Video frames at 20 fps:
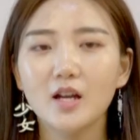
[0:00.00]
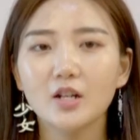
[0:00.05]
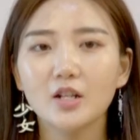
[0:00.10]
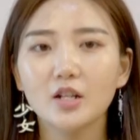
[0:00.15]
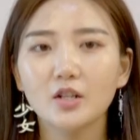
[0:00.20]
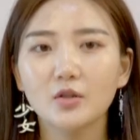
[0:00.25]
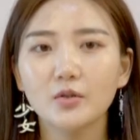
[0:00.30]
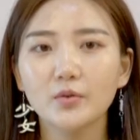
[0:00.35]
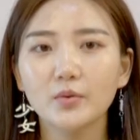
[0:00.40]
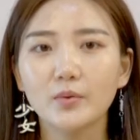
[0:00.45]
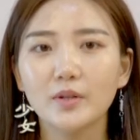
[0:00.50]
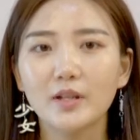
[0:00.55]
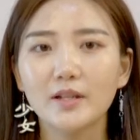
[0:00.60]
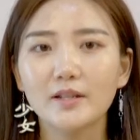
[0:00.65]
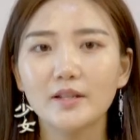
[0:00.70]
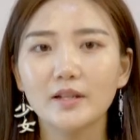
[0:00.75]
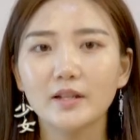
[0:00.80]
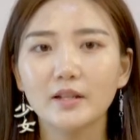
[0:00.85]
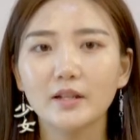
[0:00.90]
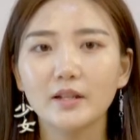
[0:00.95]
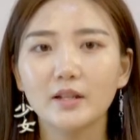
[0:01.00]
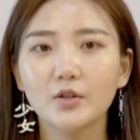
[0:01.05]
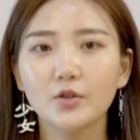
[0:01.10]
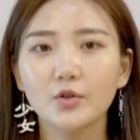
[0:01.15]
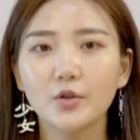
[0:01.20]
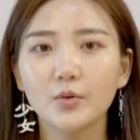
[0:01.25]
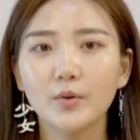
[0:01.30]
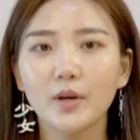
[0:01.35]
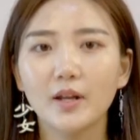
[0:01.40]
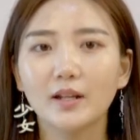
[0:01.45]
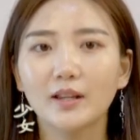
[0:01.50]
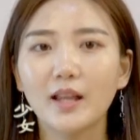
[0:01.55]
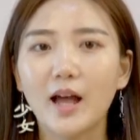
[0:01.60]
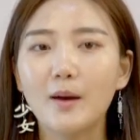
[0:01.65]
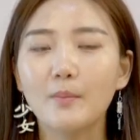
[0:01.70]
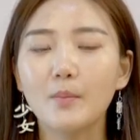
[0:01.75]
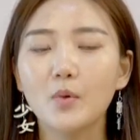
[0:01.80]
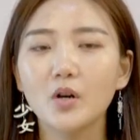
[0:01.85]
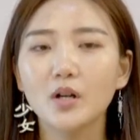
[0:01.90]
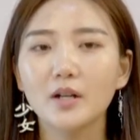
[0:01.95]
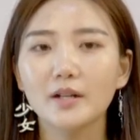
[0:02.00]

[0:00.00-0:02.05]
这种女人经历了岁月的打磨